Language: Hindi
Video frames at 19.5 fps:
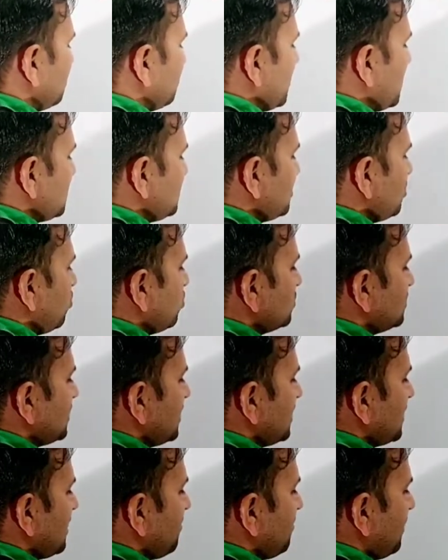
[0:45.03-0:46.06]
पा से हो
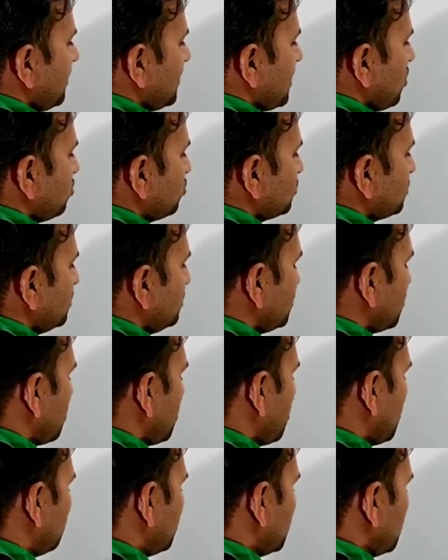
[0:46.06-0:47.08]
जाएगा पटाऊ
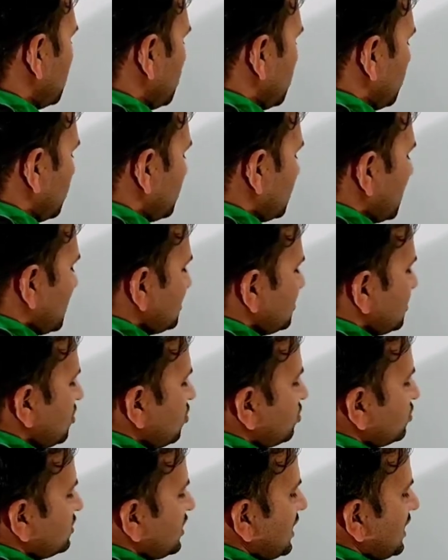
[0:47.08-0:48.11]
सिंड्रोम और डा से
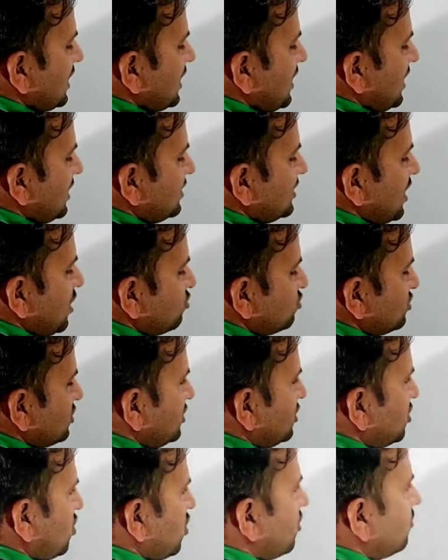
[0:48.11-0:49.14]
हो जाएगा डाउन
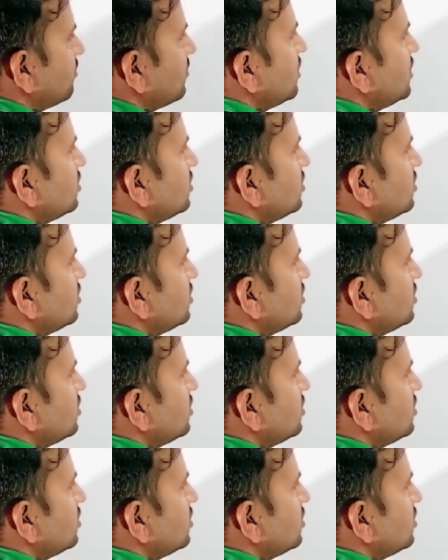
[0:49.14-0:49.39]
सिंड्रोम